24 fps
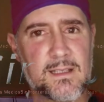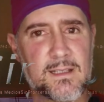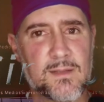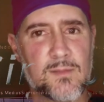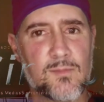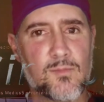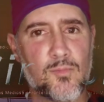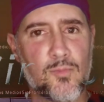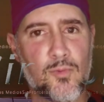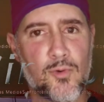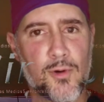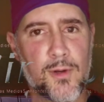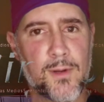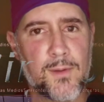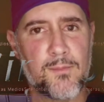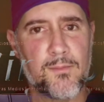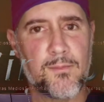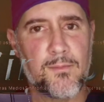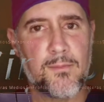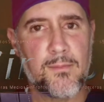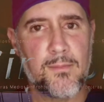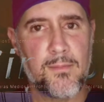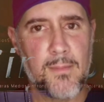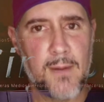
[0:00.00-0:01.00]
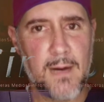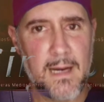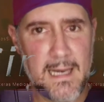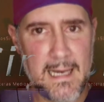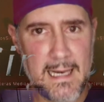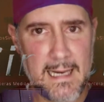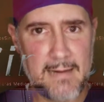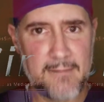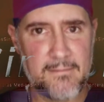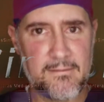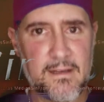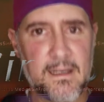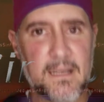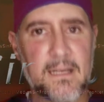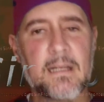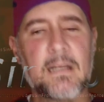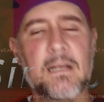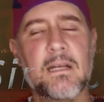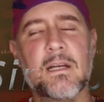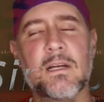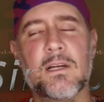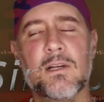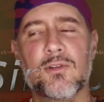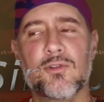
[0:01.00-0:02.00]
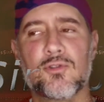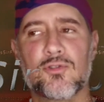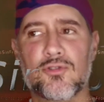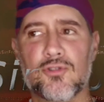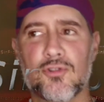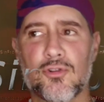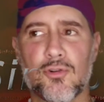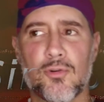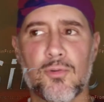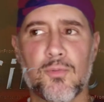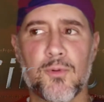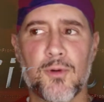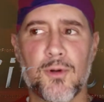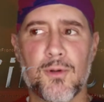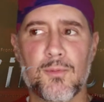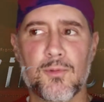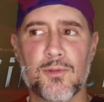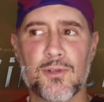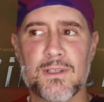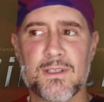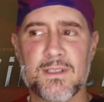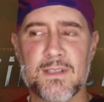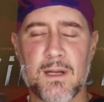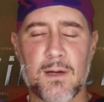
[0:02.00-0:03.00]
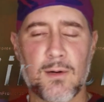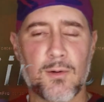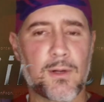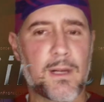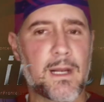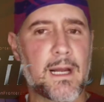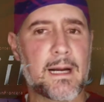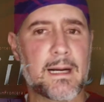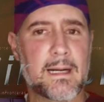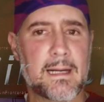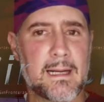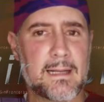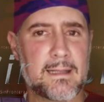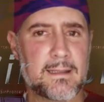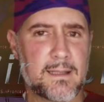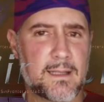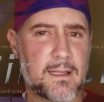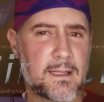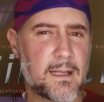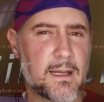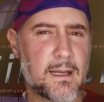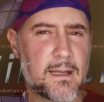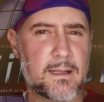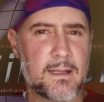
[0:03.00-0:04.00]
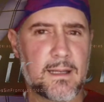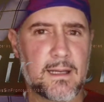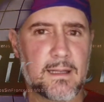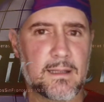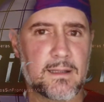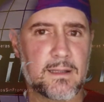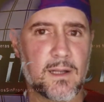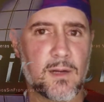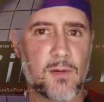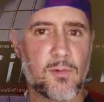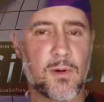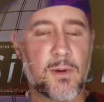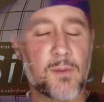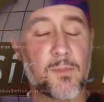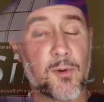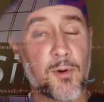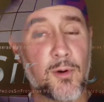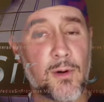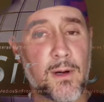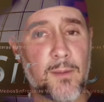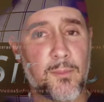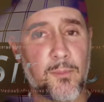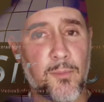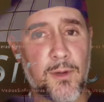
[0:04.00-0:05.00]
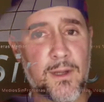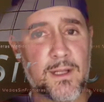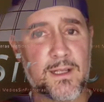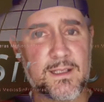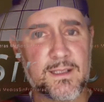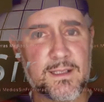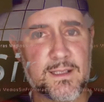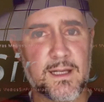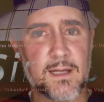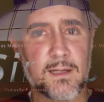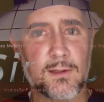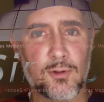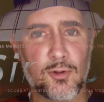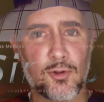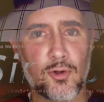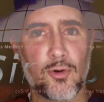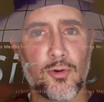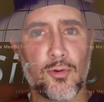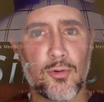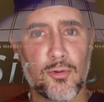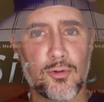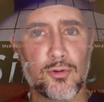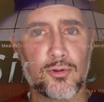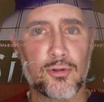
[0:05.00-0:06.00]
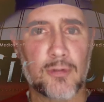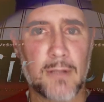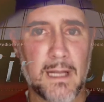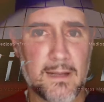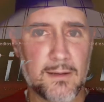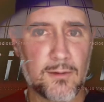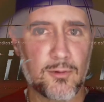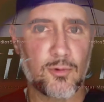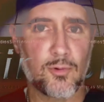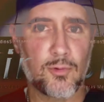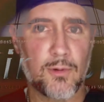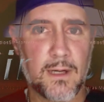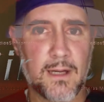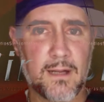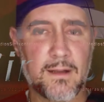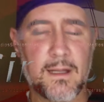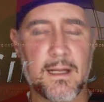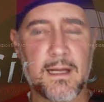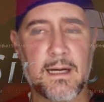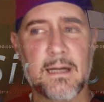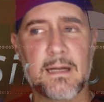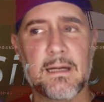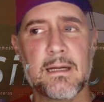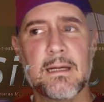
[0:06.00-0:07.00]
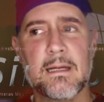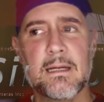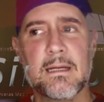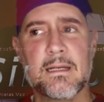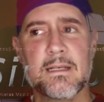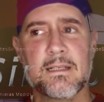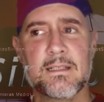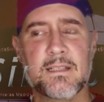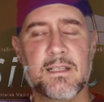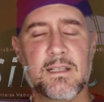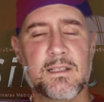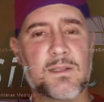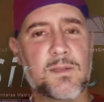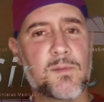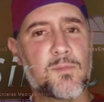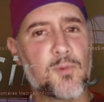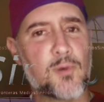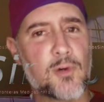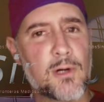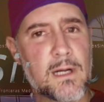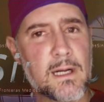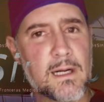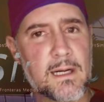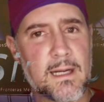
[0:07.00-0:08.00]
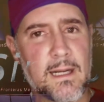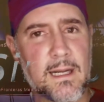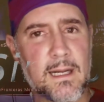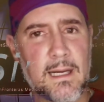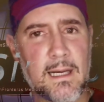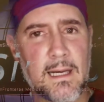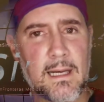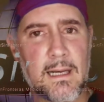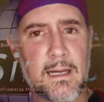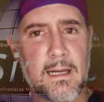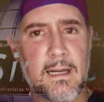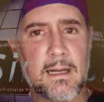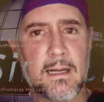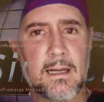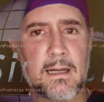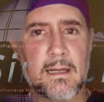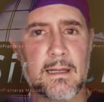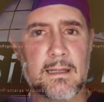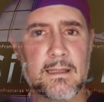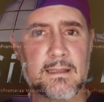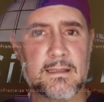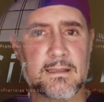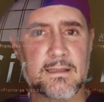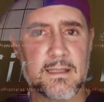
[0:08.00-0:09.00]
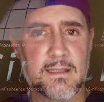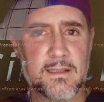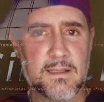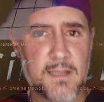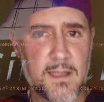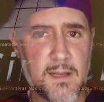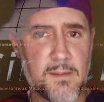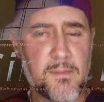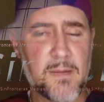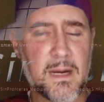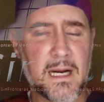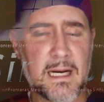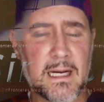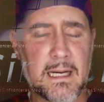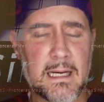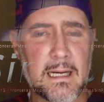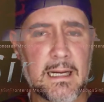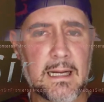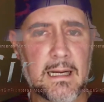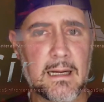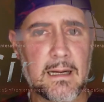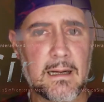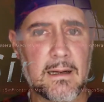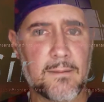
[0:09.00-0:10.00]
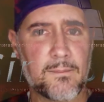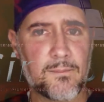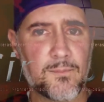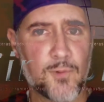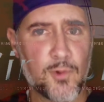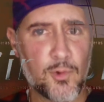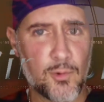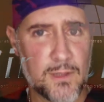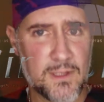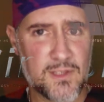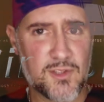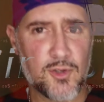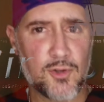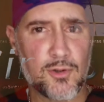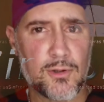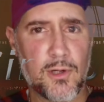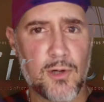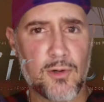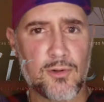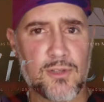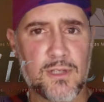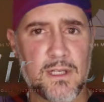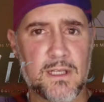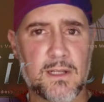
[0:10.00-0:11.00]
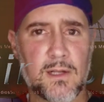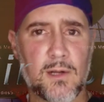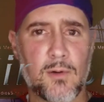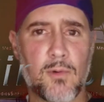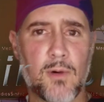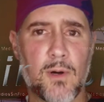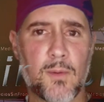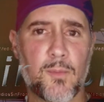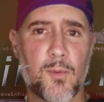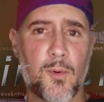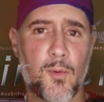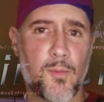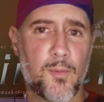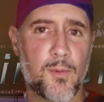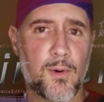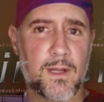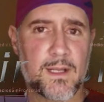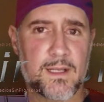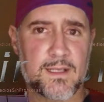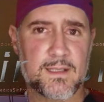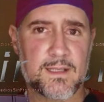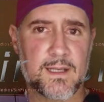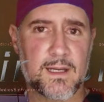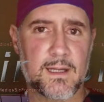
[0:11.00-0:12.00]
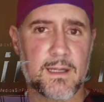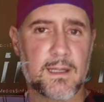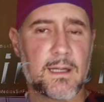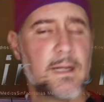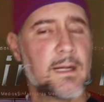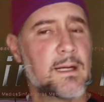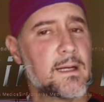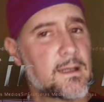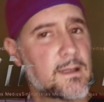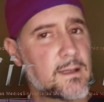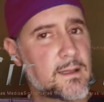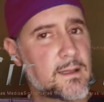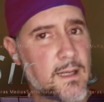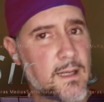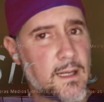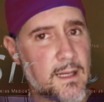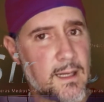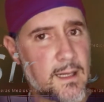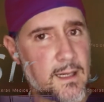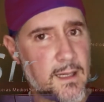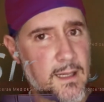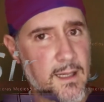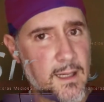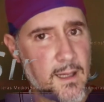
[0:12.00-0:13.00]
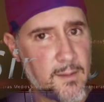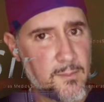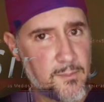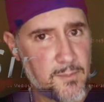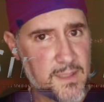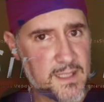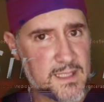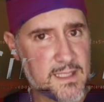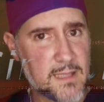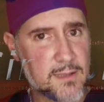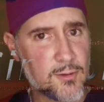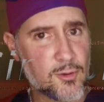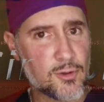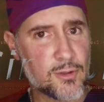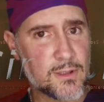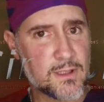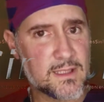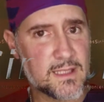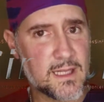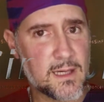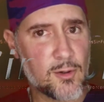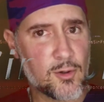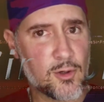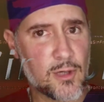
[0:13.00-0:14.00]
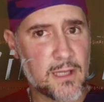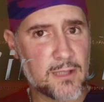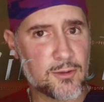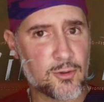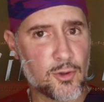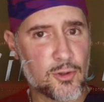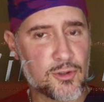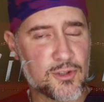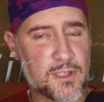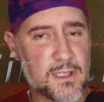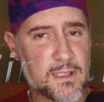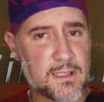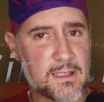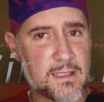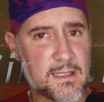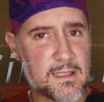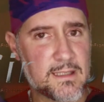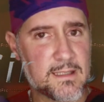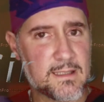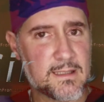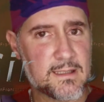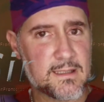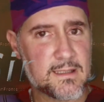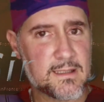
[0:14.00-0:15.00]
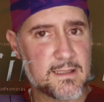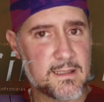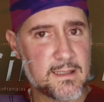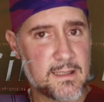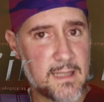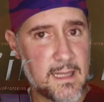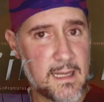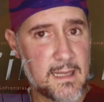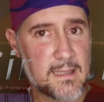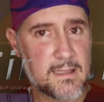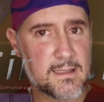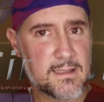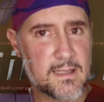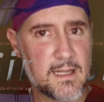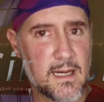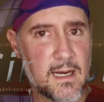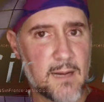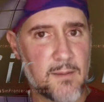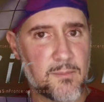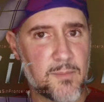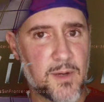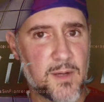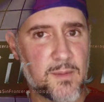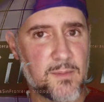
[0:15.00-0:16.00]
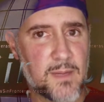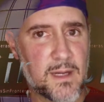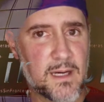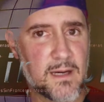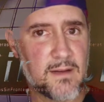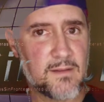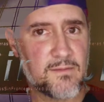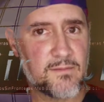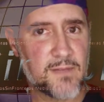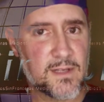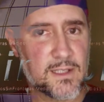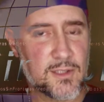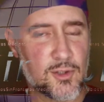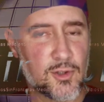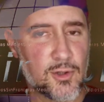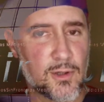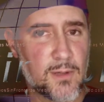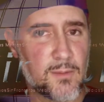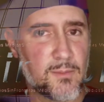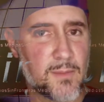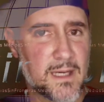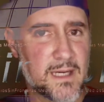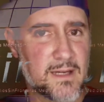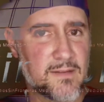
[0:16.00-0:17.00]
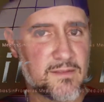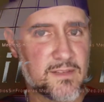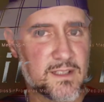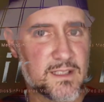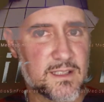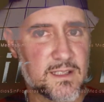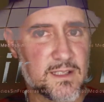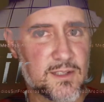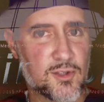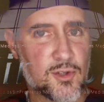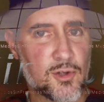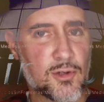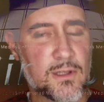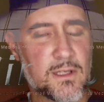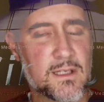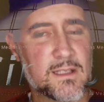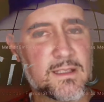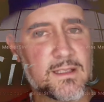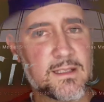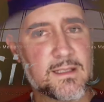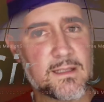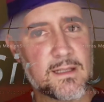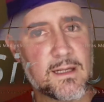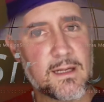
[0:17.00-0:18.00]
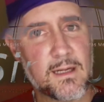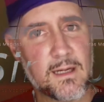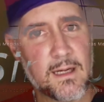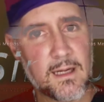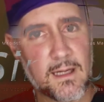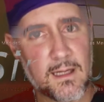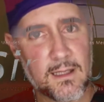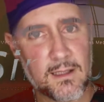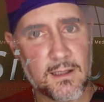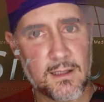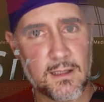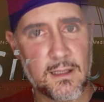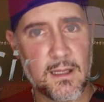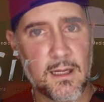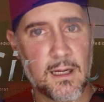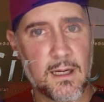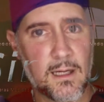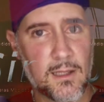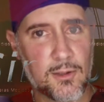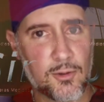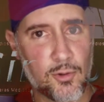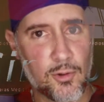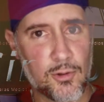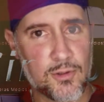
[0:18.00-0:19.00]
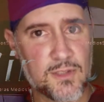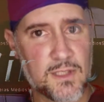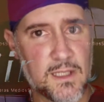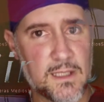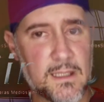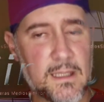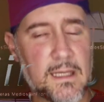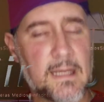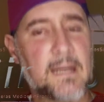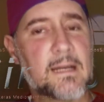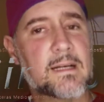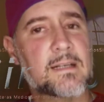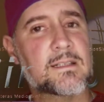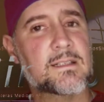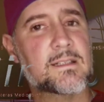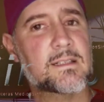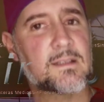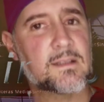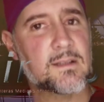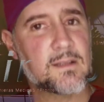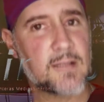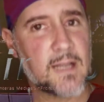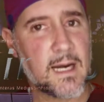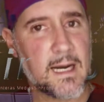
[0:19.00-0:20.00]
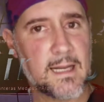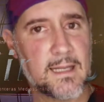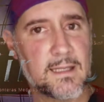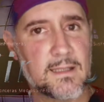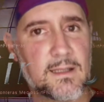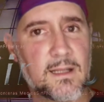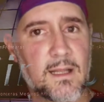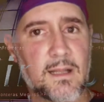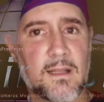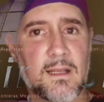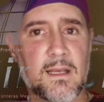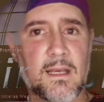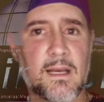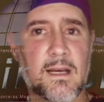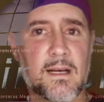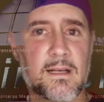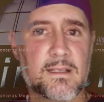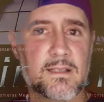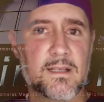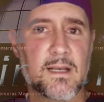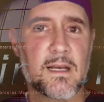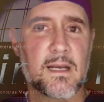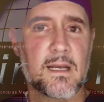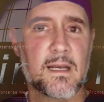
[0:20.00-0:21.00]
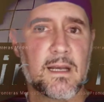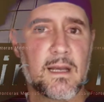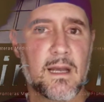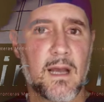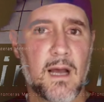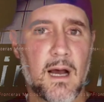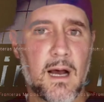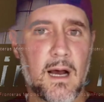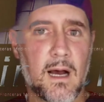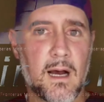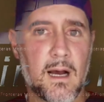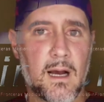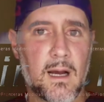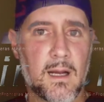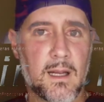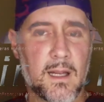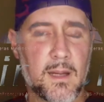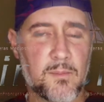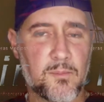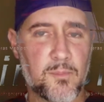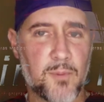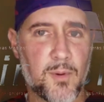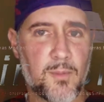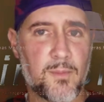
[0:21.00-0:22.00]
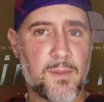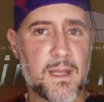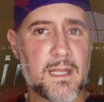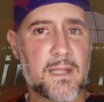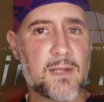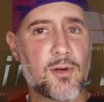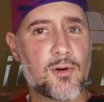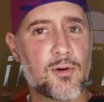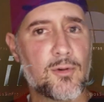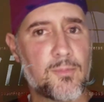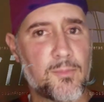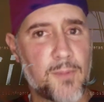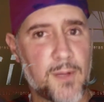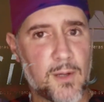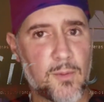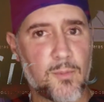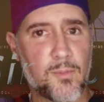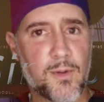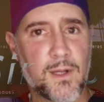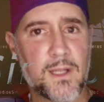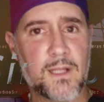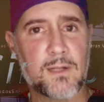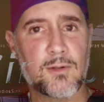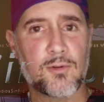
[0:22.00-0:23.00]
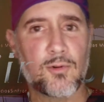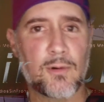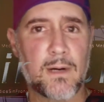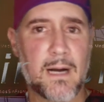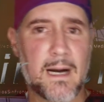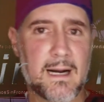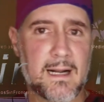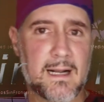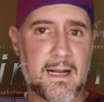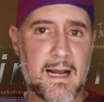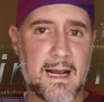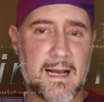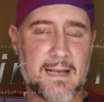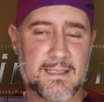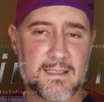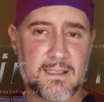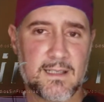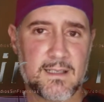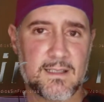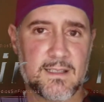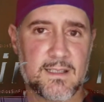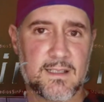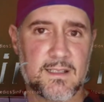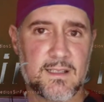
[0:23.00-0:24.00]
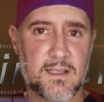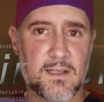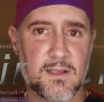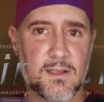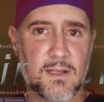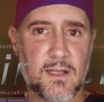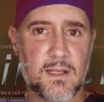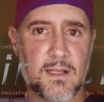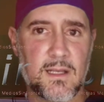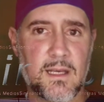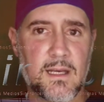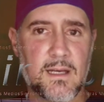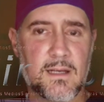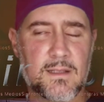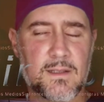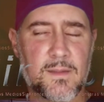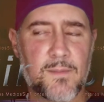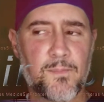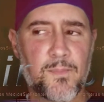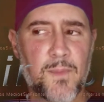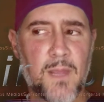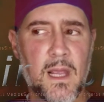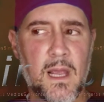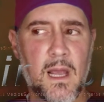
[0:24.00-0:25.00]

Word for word: es muy leve, nosotros podemos desarrollar cantidad de anticuerpos que pueden ser no tan duraderas. Se estimula que eh, se estima que la duración de los anticuerpos puede ser eh, empezando desde los 14 días desde la primera infección y manifestaciones 14 eh, días, 30 días ah, en promedio, pero pueden durar hasta 60 días.